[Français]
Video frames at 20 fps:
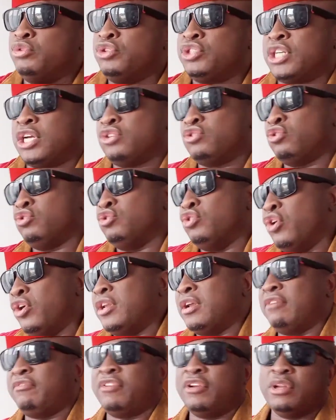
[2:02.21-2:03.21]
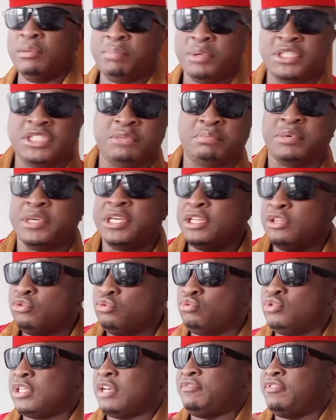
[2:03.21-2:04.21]
une chanson d'un enfant de Petit Pays
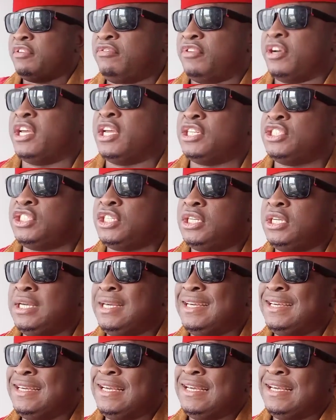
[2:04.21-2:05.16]
nous voyager,